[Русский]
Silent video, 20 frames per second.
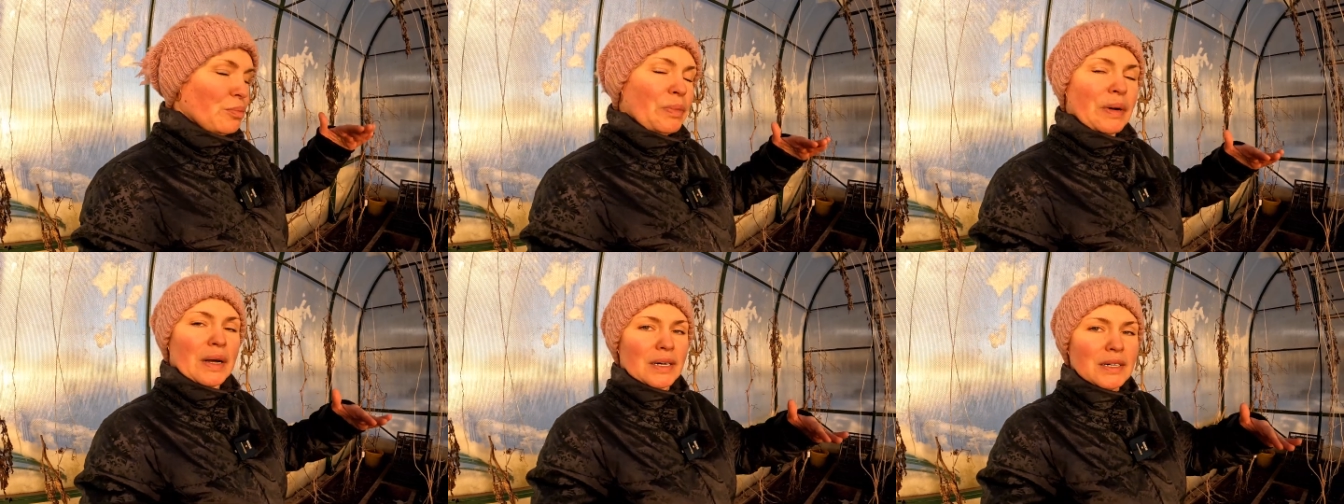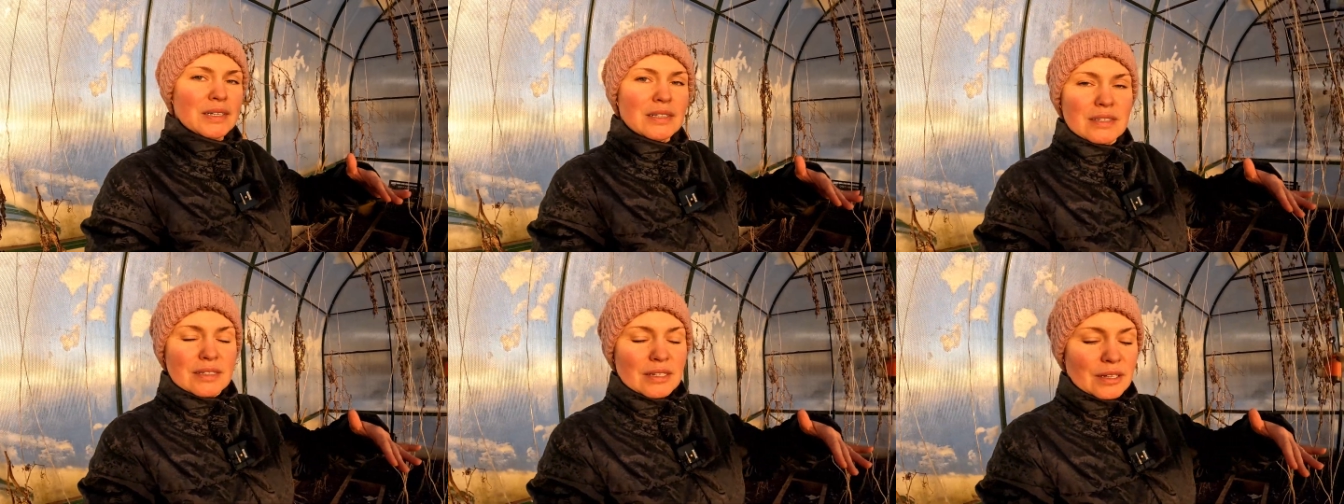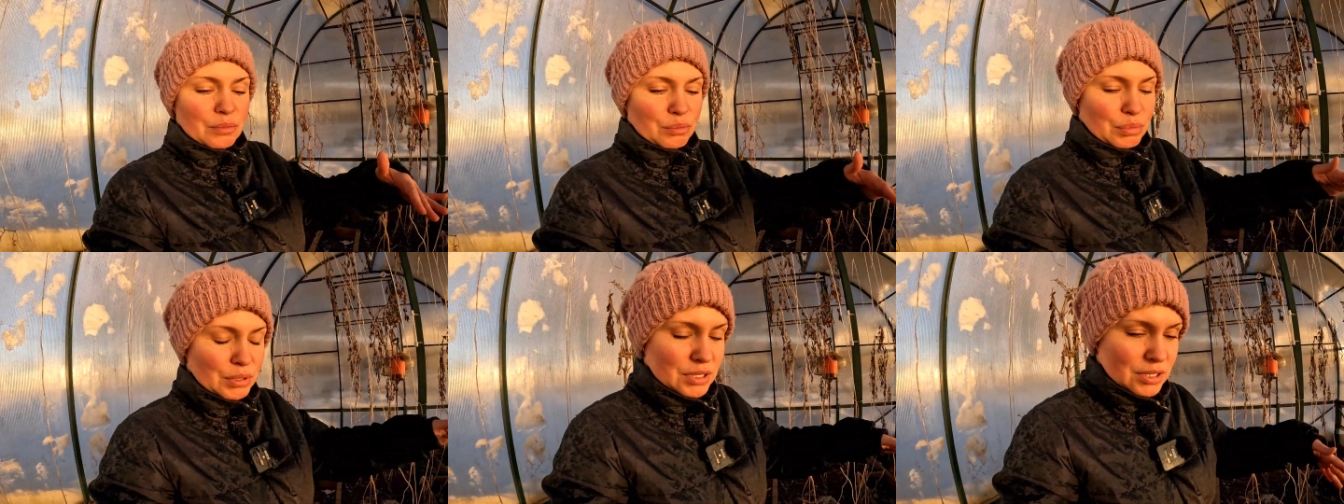и
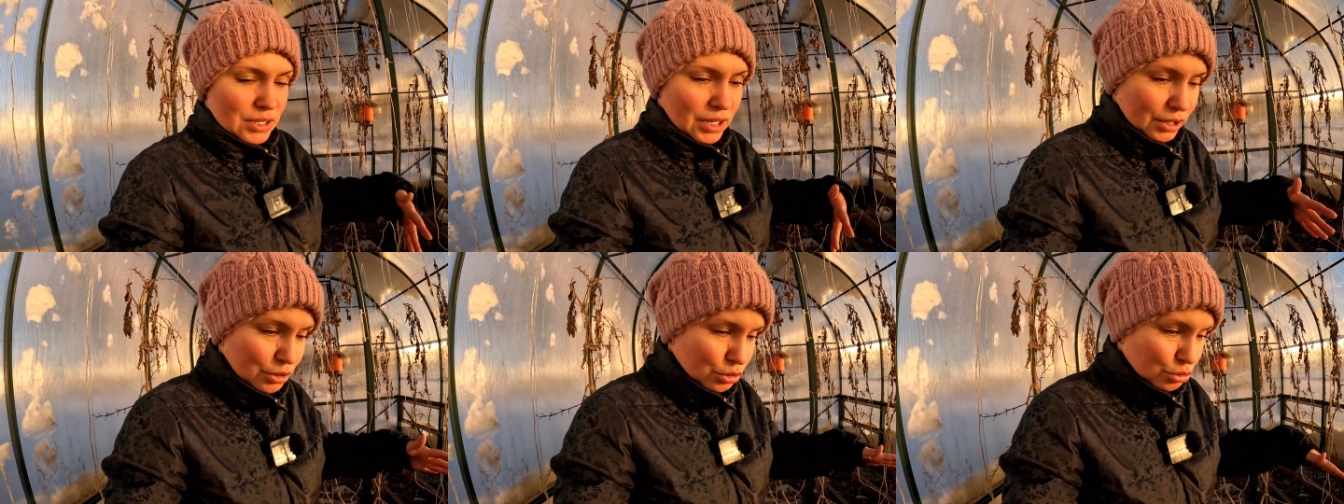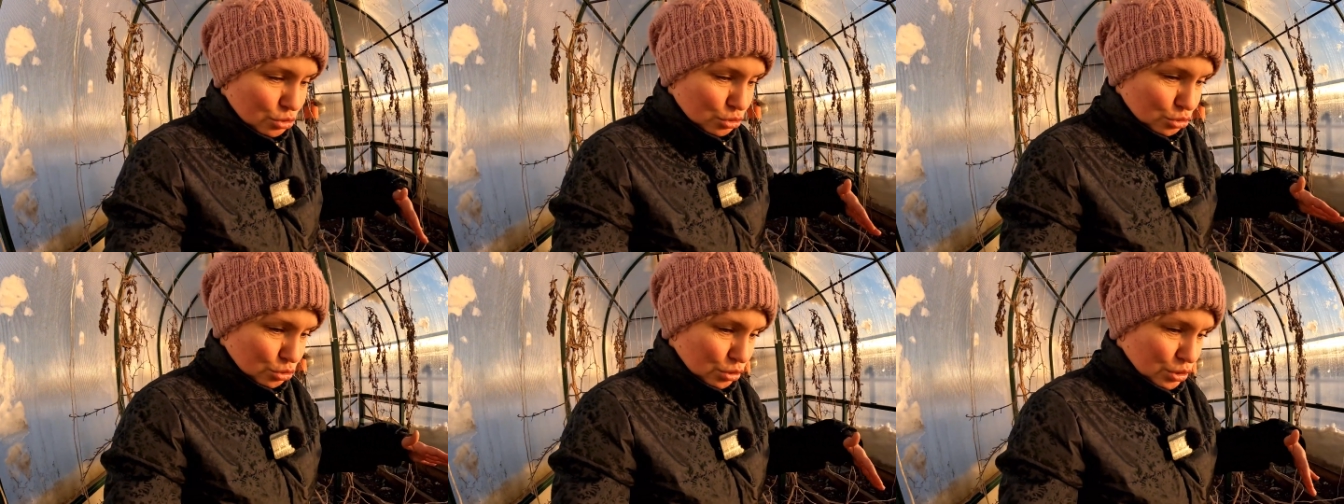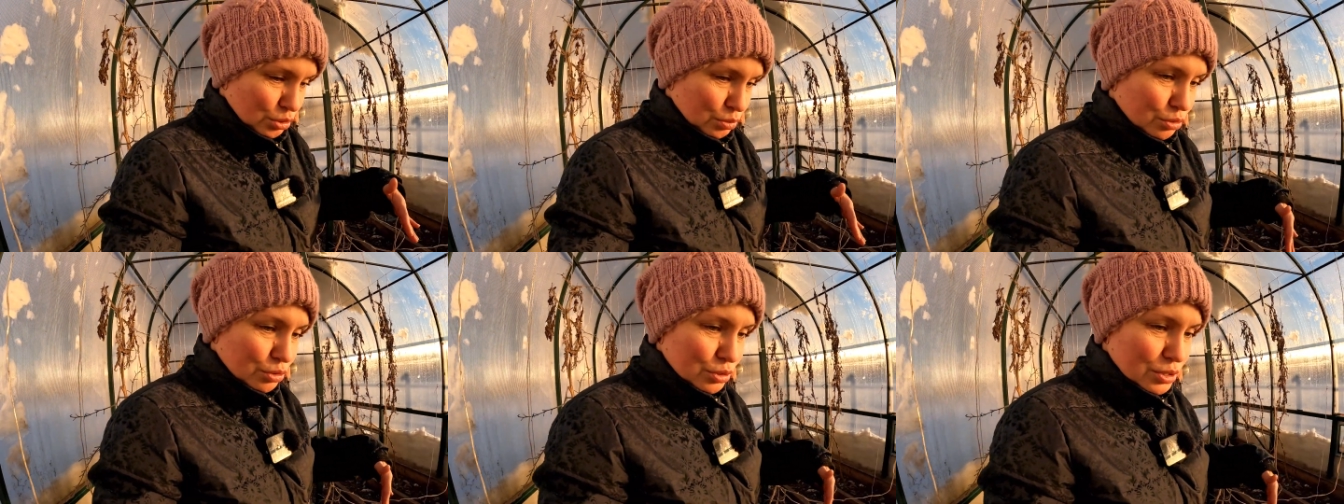порыться, поискать тут
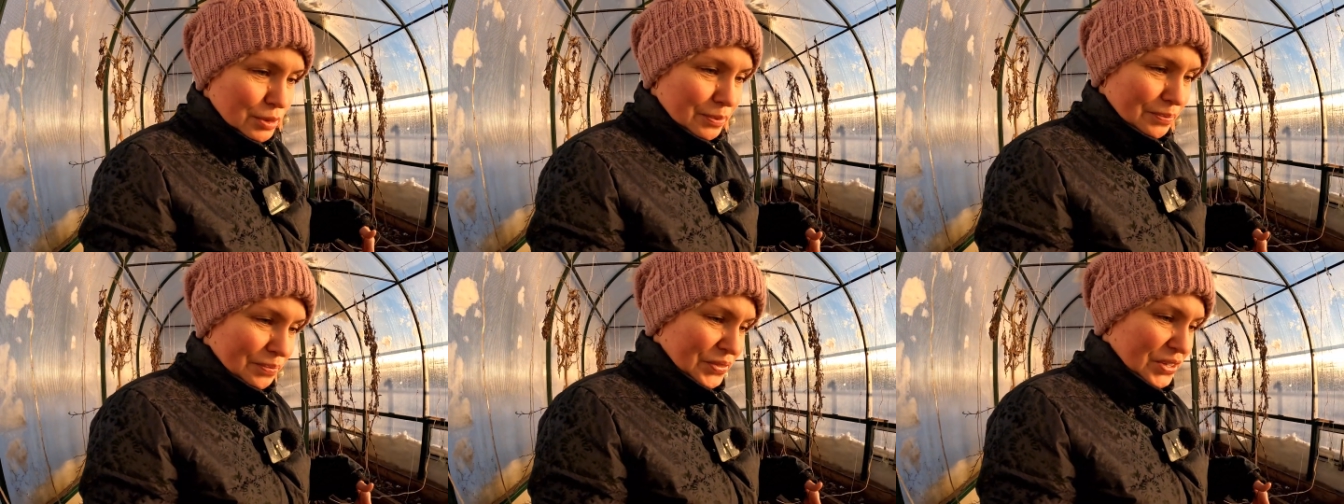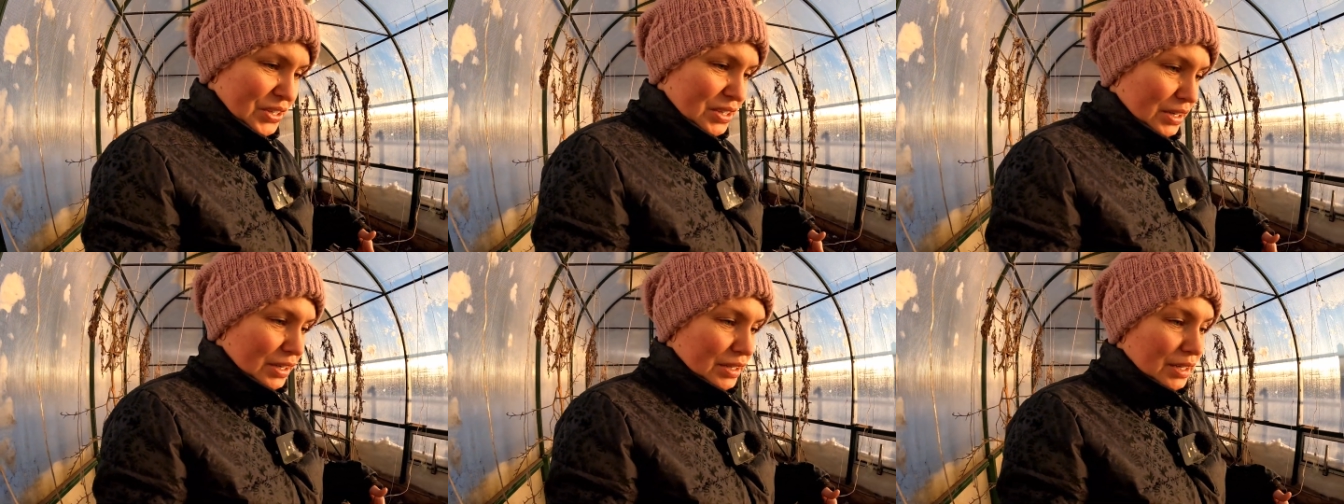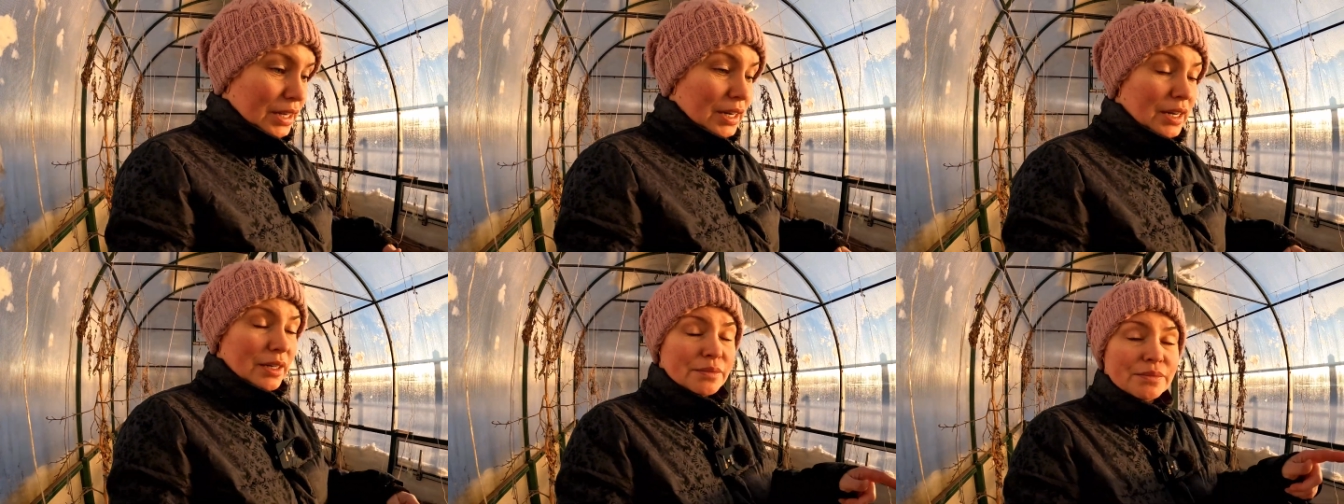что-нибудь и так
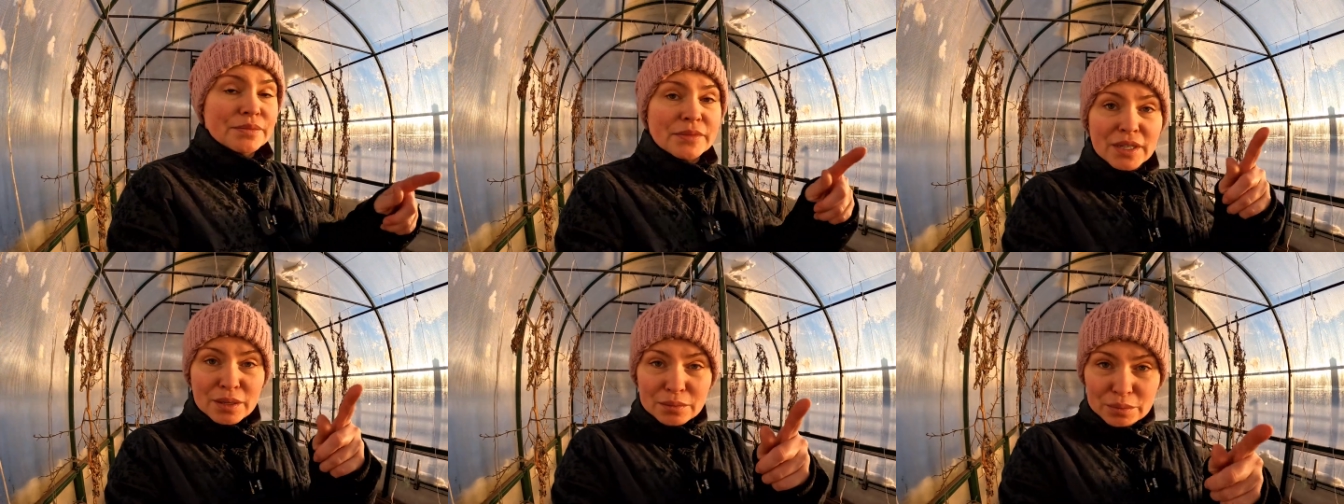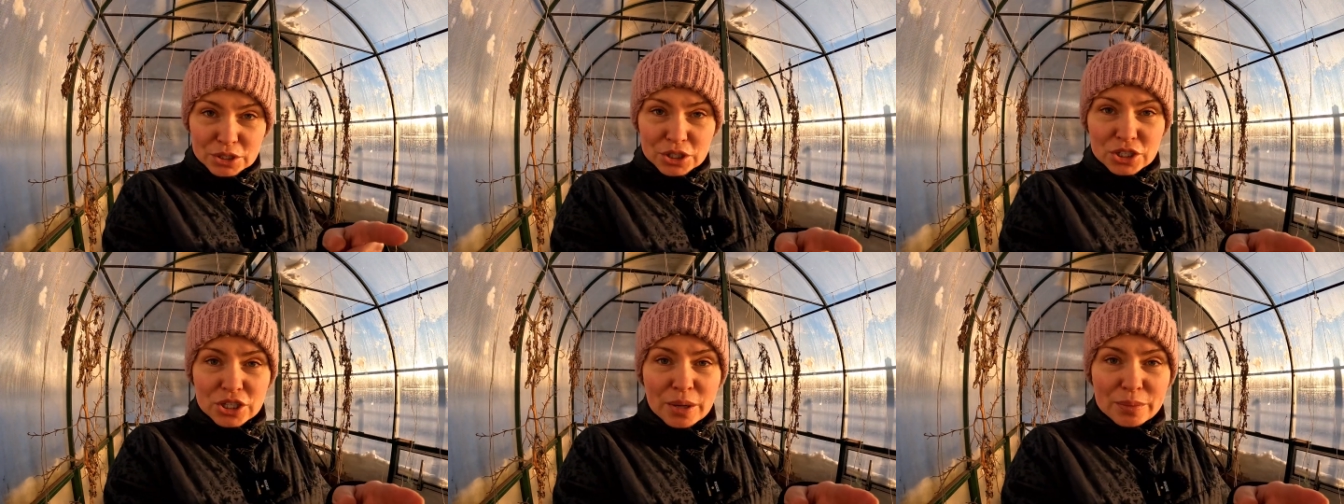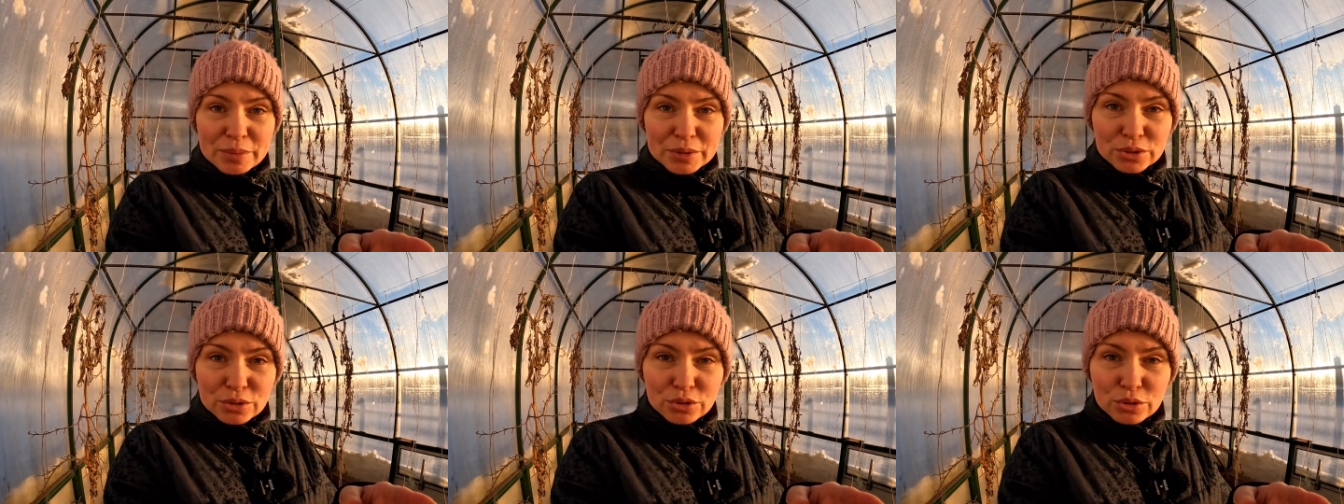далее. Пришла
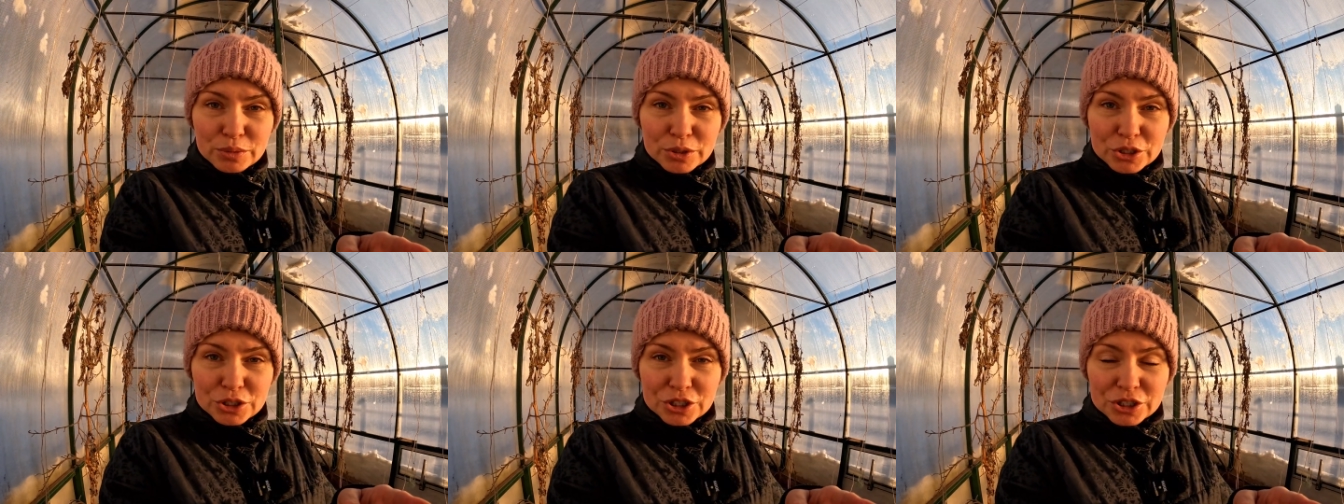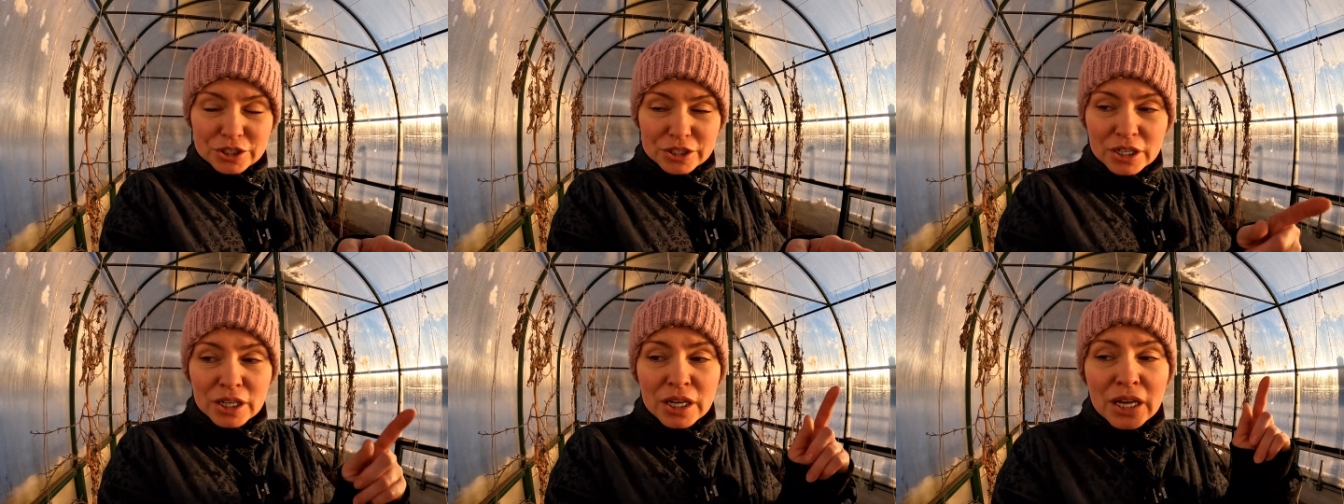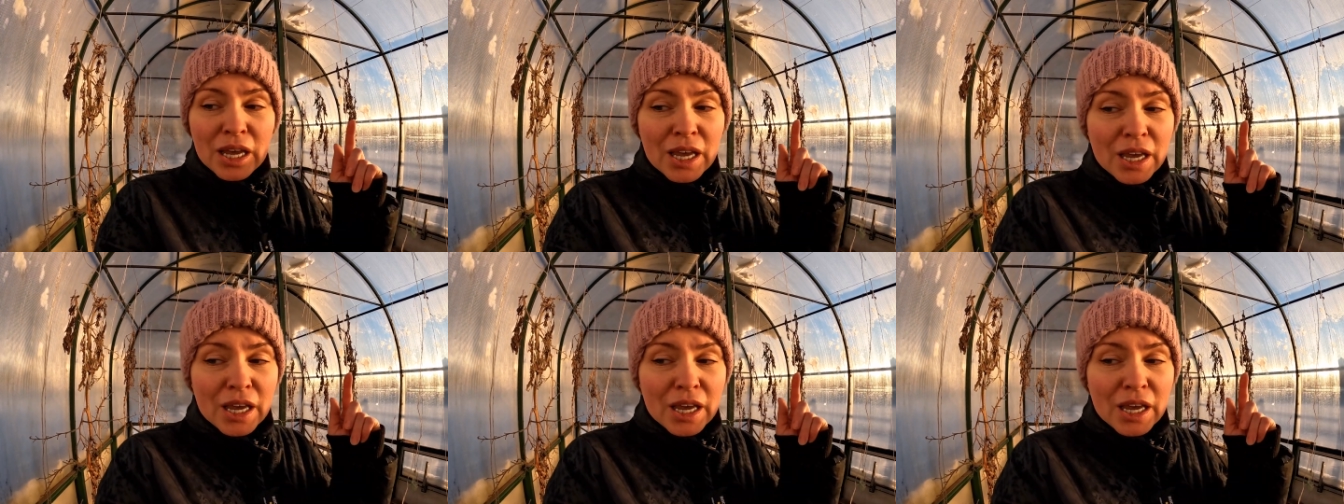по другой причине.